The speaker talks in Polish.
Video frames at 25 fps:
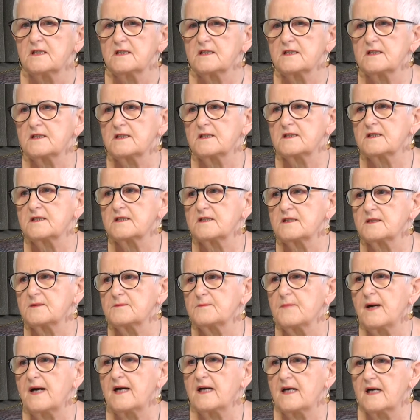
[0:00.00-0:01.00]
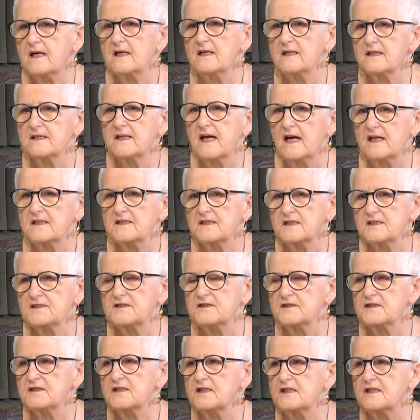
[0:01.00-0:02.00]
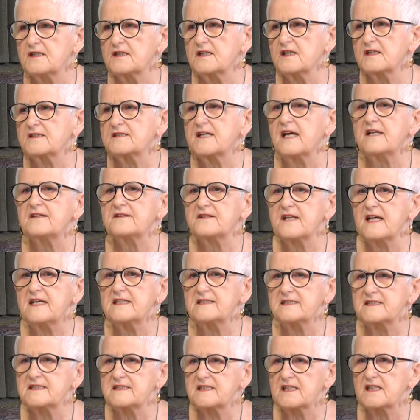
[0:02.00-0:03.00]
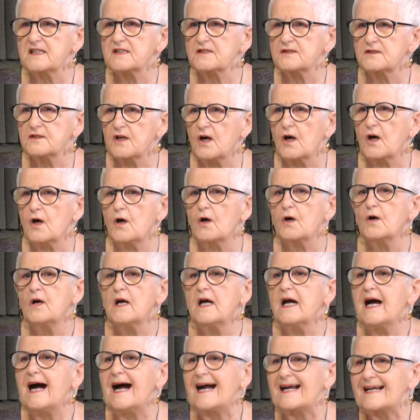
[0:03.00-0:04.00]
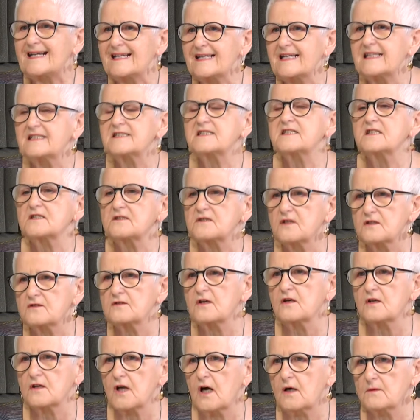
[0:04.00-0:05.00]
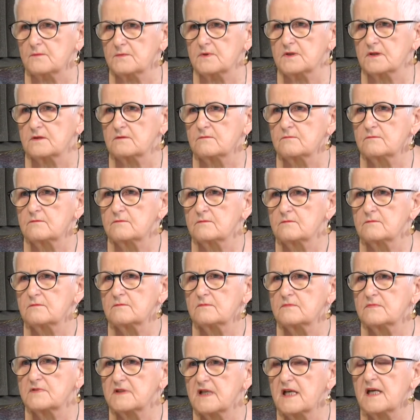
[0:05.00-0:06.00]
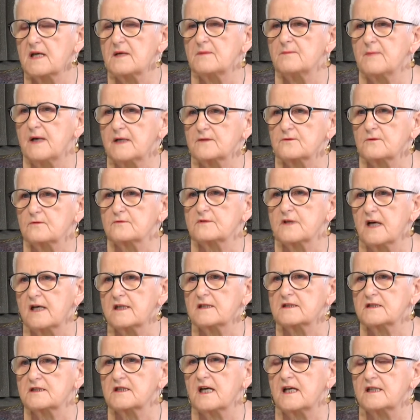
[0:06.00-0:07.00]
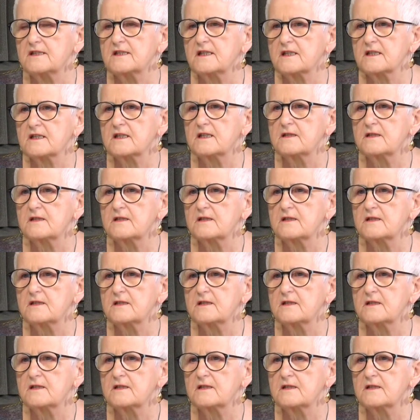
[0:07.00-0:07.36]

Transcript: i, i ma jakieś y, tendencje do agresji, to to robi. No nie dobrze, ma może ja zapytam żadnych... inaczej.